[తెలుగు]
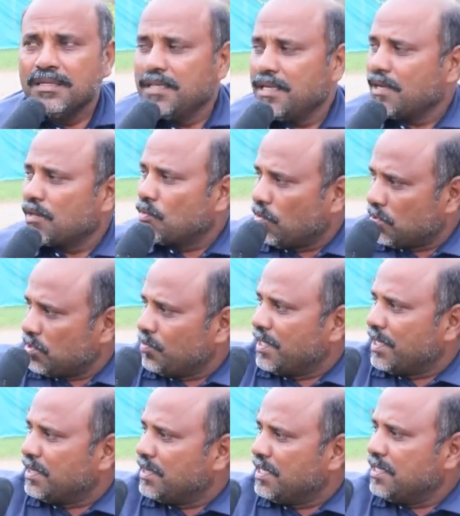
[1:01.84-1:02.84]
ఇక్కడ గుంట
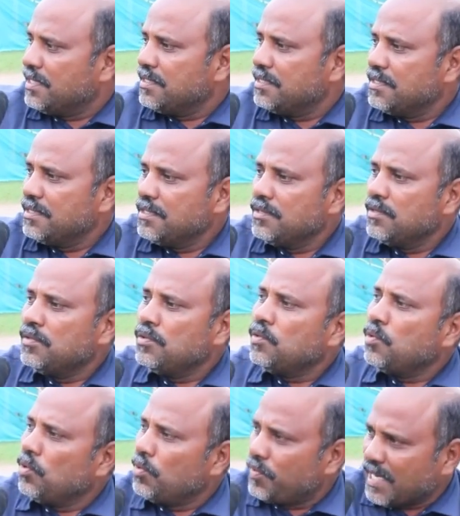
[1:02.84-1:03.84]
పడిద్ది
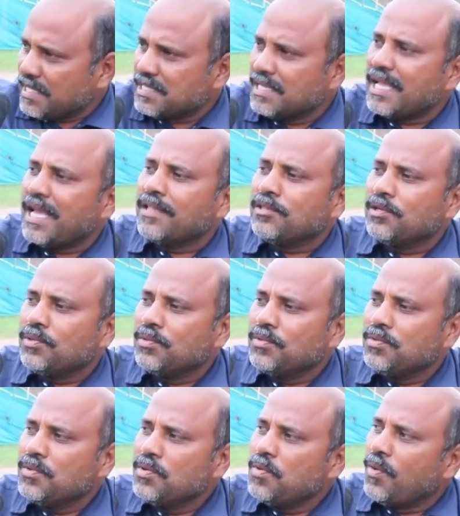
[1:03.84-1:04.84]
లోన్ ప్రజలకి వేస్తున్నావు
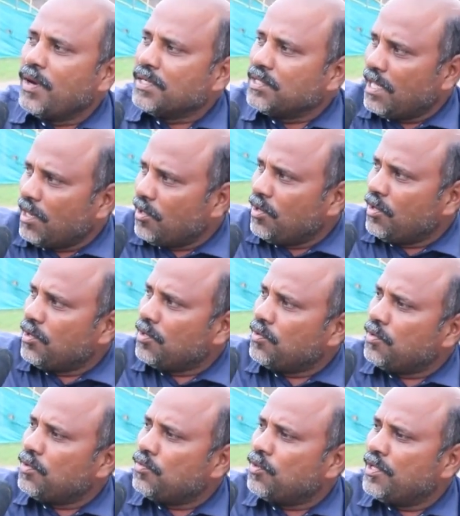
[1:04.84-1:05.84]
వాడు తల
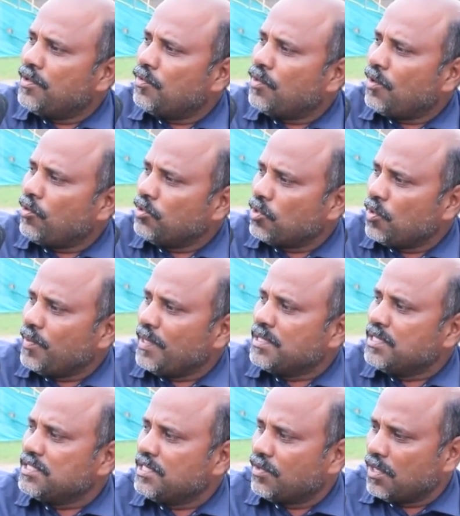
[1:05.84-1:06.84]
పోయి ఒక వంద రూపాయలు
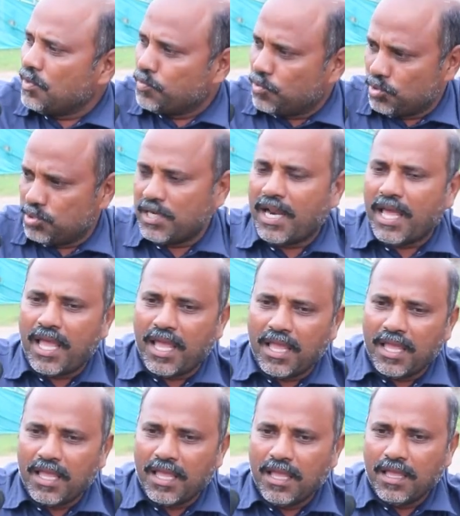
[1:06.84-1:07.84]
తీసేవాడని పుడతాడా
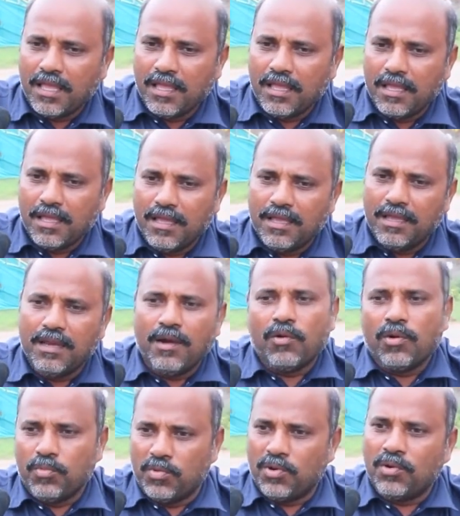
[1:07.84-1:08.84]

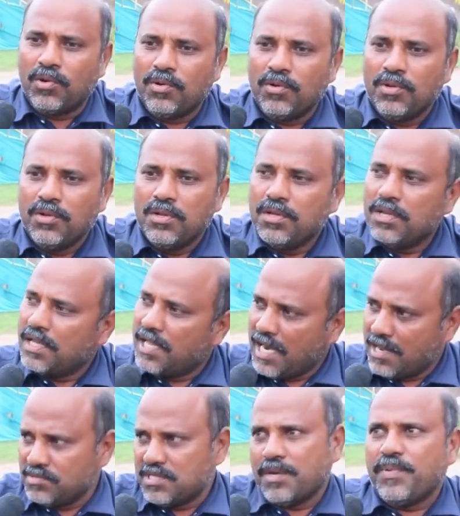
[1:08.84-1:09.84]
ఎవడో పోడవడు
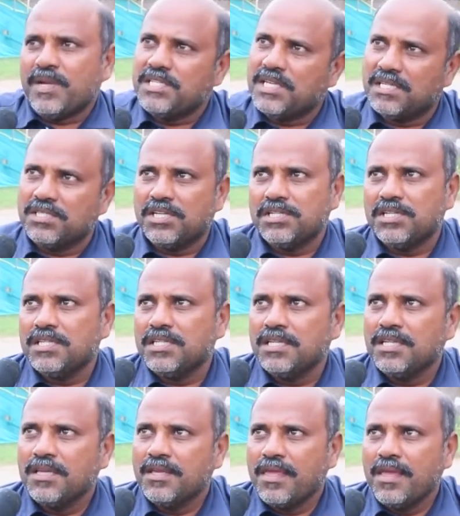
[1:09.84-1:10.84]
గ్రామ సర్పంచ్కి చేసేది
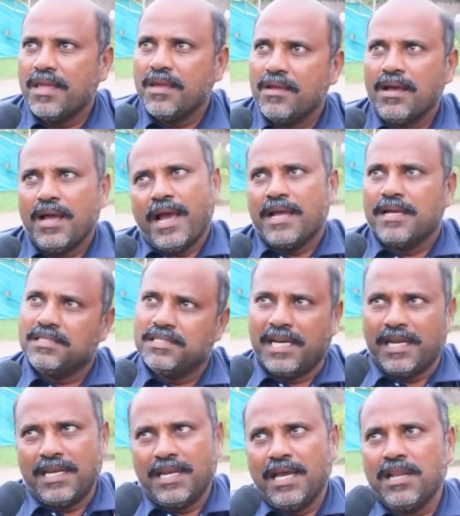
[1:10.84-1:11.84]

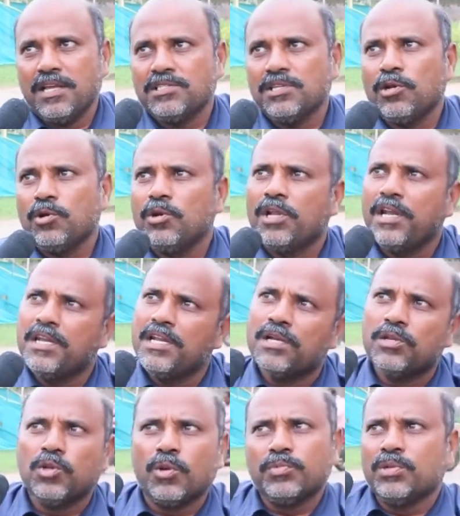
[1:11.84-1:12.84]
జగన్ గారు వేసే లోన్లన్నీ
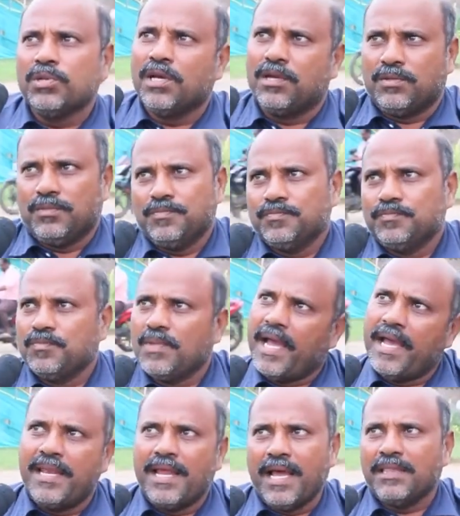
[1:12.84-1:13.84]
వీళ్ళు దొబ్బుతున్నారు
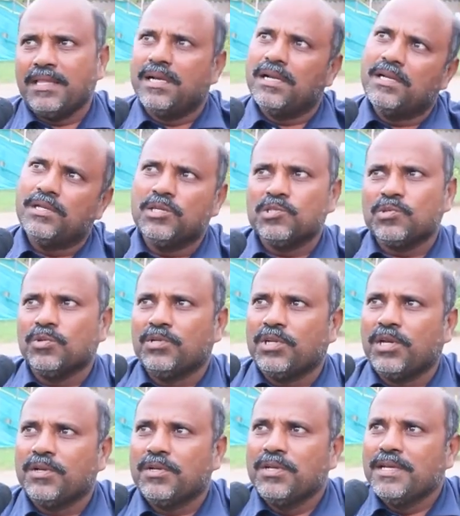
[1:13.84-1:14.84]
ఆయన ఏతనాడు వీళ్ళు
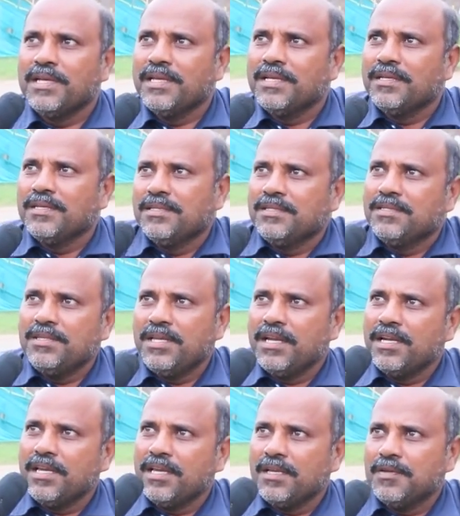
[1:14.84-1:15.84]
తీసుకుంటున్నారు
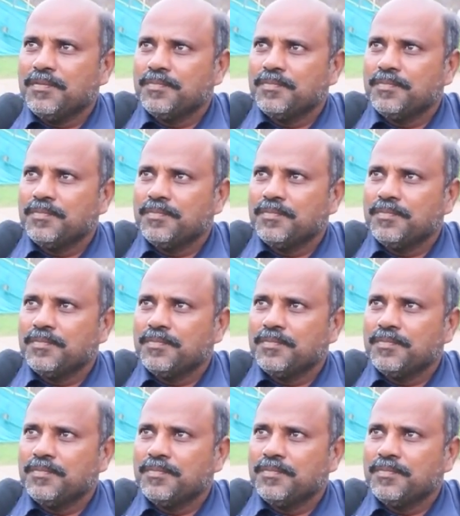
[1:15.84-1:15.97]
ఏంటి